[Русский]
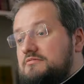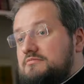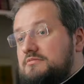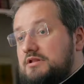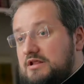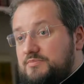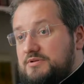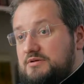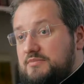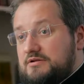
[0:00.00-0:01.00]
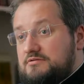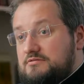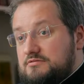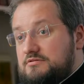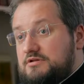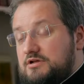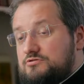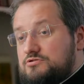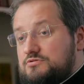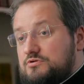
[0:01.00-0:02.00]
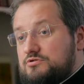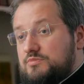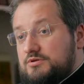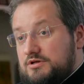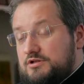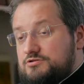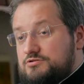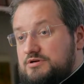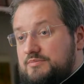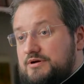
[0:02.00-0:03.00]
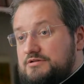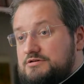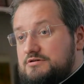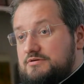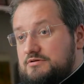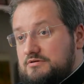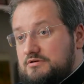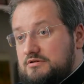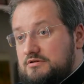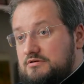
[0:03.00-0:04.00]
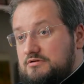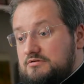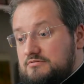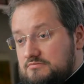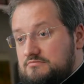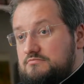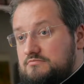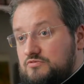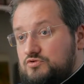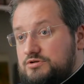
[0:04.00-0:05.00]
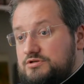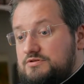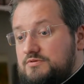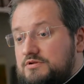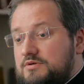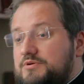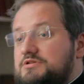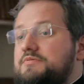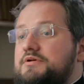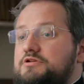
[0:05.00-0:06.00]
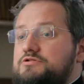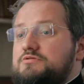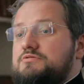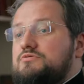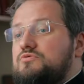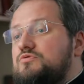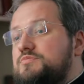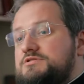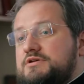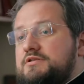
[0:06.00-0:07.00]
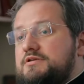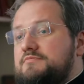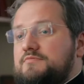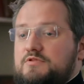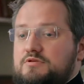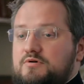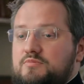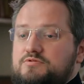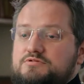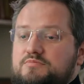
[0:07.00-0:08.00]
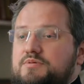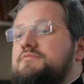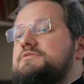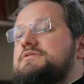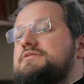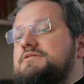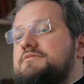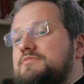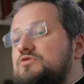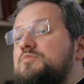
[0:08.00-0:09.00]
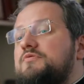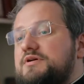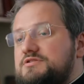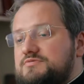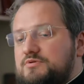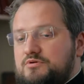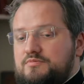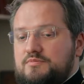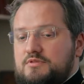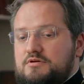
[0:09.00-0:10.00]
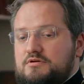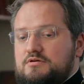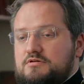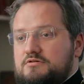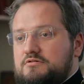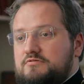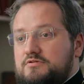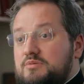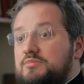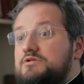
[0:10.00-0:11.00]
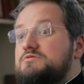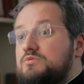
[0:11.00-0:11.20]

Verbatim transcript: Не надо поднимать третью, четвертую бутылочку шампанского. Это уже действительно противоречит духу Писания, ибо апостол Павел сказал, не упивайтесь вином, в нем есть